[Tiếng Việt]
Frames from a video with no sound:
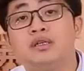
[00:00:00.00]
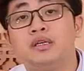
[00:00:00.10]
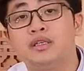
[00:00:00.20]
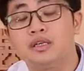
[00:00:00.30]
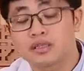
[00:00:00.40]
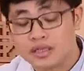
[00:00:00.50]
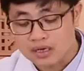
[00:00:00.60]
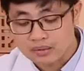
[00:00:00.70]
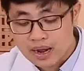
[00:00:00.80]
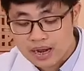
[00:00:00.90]
thì xin được trả
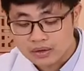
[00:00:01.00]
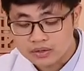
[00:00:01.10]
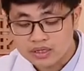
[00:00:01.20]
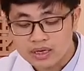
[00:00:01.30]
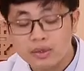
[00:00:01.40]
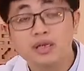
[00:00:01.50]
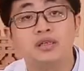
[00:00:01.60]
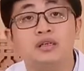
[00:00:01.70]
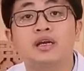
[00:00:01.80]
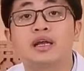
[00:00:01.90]
lời bạn đó chính là bất
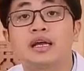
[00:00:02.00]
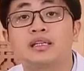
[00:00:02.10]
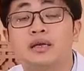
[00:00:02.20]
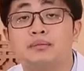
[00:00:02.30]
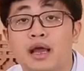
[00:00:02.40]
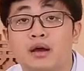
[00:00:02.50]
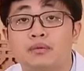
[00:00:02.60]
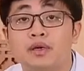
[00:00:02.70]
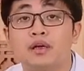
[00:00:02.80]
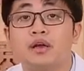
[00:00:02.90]
cứ cái can thiệp nào
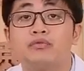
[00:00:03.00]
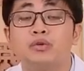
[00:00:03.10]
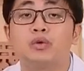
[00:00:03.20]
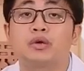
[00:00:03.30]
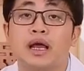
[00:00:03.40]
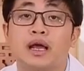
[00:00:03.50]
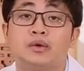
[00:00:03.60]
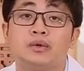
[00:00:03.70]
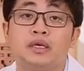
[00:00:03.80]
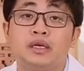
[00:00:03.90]
bất cứ cái phẫu thuật
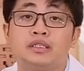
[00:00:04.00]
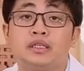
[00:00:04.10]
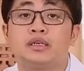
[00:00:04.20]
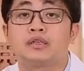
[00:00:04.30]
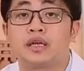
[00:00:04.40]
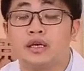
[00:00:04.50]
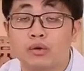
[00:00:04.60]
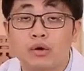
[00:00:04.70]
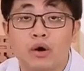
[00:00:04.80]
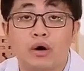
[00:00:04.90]
nào trên cơ thể
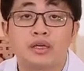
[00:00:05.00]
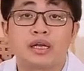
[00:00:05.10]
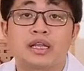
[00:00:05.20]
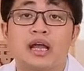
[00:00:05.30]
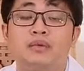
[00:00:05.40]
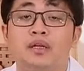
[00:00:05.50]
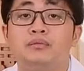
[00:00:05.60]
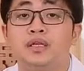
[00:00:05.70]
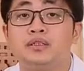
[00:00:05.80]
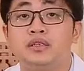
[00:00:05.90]
đều có những cái tai
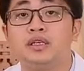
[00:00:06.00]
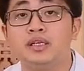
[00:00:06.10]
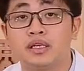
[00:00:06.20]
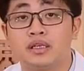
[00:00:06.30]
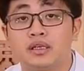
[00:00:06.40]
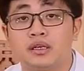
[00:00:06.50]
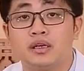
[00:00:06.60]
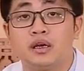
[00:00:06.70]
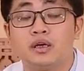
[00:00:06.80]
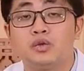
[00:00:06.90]
biến biến chứng nhất định
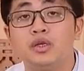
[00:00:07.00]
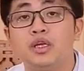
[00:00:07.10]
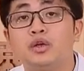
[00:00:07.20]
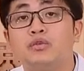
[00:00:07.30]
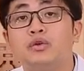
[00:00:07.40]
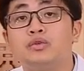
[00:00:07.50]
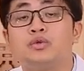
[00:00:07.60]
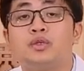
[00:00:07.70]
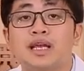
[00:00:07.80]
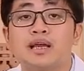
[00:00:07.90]
à, tuy nhiên đối với ung thư
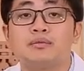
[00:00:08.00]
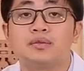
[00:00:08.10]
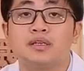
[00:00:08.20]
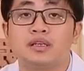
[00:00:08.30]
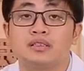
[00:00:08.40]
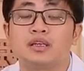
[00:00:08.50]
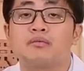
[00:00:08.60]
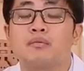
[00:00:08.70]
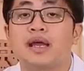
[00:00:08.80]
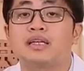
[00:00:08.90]
tuyến giáp thì người rất
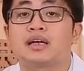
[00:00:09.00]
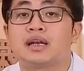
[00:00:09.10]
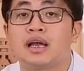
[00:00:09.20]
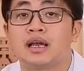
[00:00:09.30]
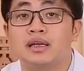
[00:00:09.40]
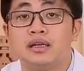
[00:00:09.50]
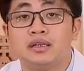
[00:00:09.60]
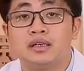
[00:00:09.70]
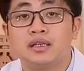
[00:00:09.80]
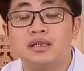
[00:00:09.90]
là may rằng là
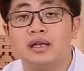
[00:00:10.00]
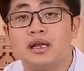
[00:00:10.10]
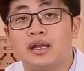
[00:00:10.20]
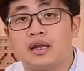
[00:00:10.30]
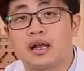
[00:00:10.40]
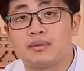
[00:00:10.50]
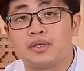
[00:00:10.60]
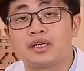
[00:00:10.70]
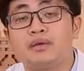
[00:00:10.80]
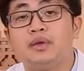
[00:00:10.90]
những cái tỷ lệ
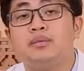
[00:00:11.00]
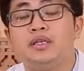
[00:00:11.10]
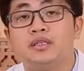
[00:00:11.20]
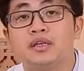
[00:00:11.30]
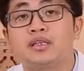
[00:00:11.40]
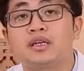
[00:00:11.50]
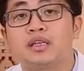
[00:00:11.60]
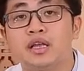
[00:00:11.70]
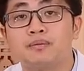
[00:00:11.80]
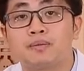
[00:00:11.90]
gặp những cái tai biến biến chứng rất thấp